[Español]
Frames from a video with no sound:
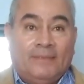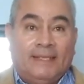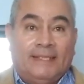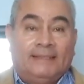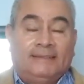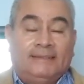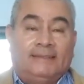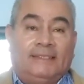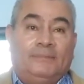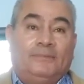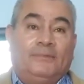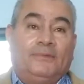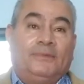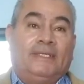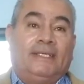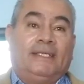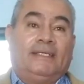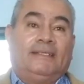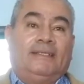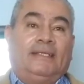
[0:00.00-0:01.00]
si,
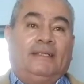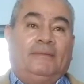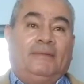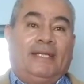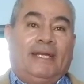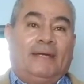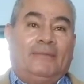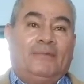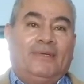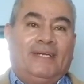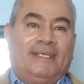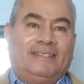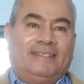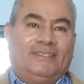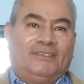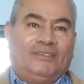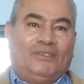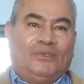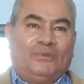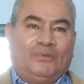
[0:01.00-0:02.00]
si miramos las
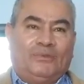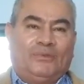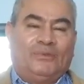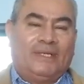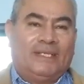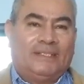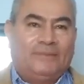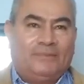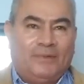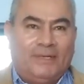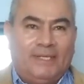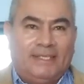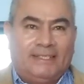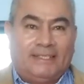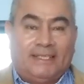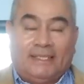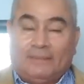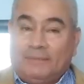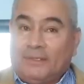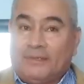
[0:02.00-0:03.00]
estructuras
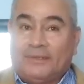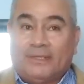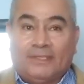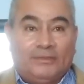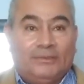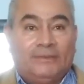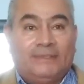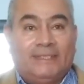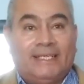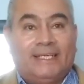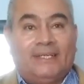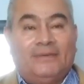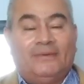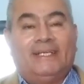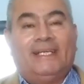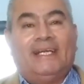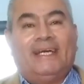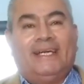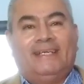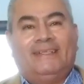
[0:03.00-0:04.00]
políticas, pero resulta que
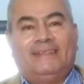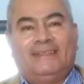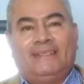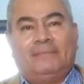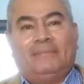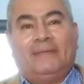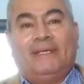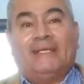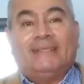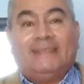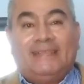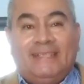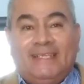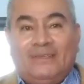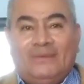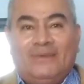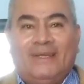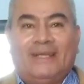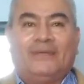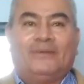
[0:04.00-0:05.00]
hoy la gente ha
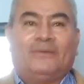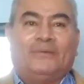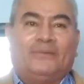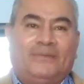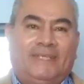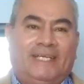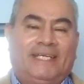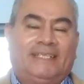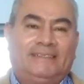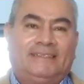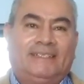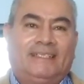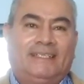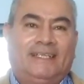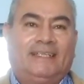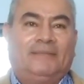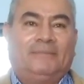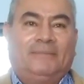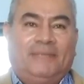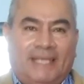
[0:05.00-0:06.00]
perdido la confianza
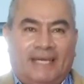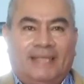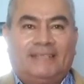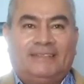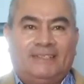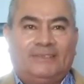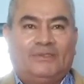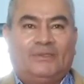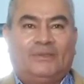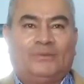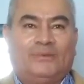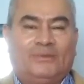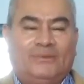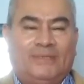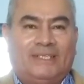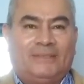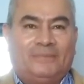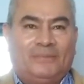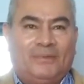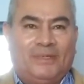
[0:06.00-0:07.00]
en las viejas
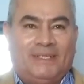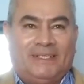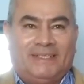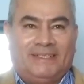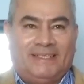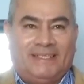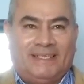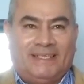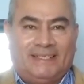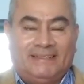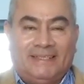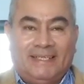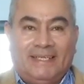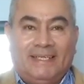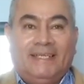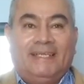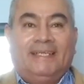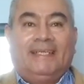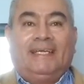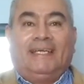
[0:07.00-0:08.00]
estructuras políticas
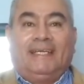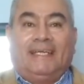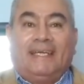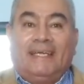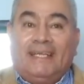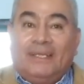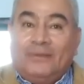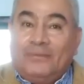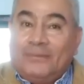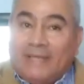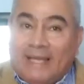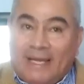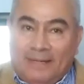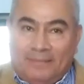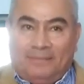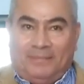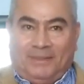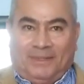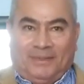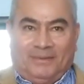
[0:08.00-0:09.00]
y quieren un
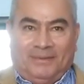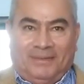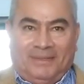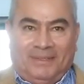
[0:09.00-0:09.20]
cambio.